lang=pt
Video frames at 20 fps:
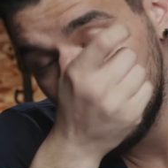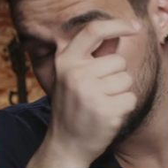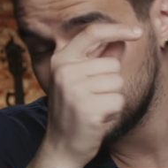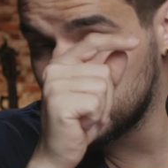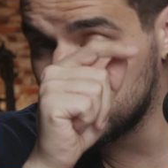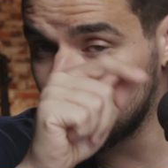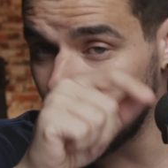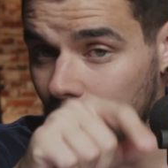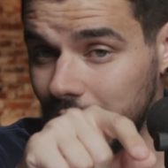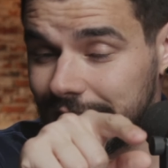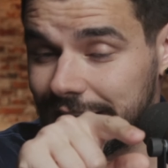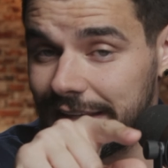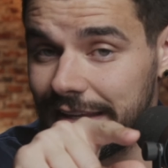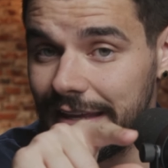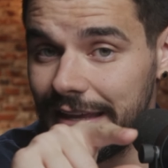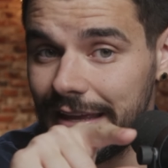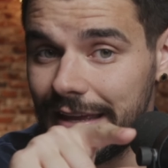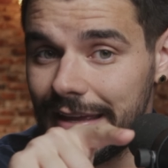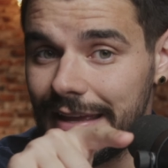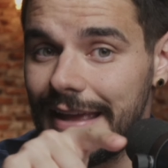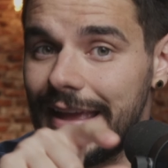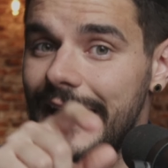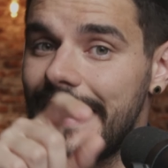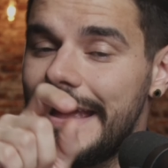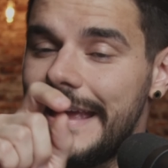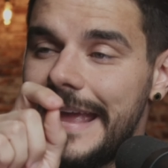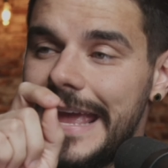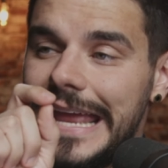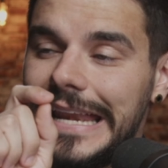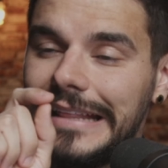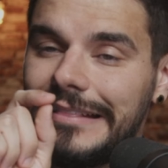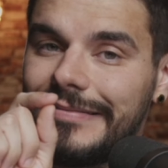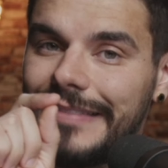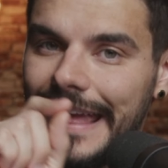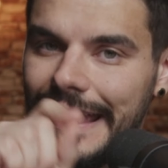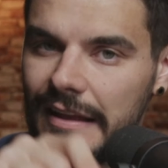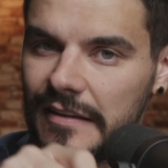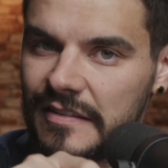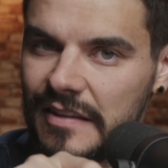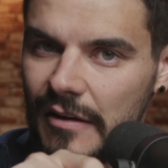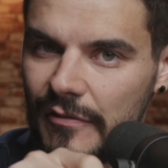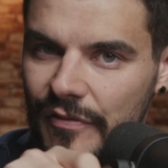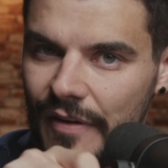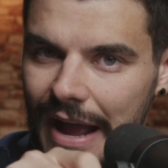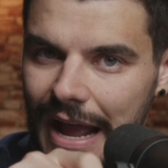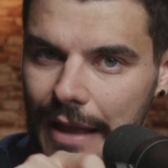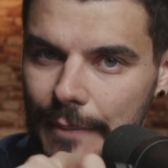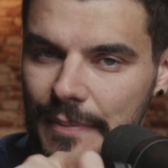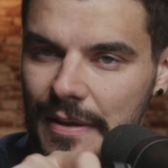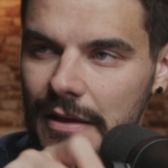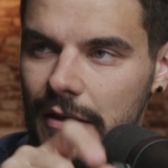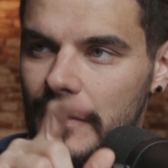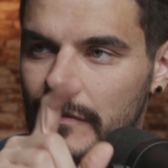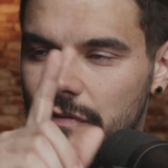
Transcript: Só que ele tem essa vibe,